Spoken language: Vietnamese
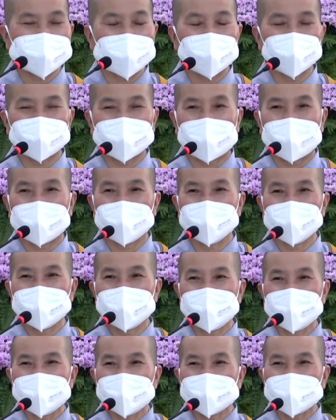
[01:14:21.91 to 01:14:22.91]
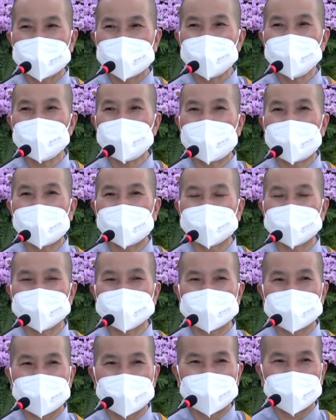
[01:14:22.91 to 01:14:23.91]
trao tặng cái bài
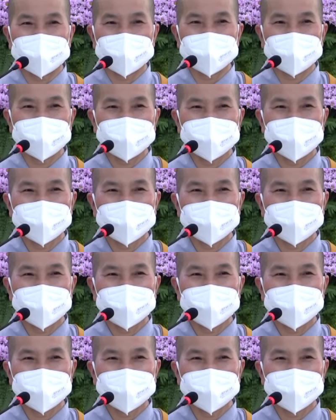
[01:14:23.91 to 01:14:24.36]
kệ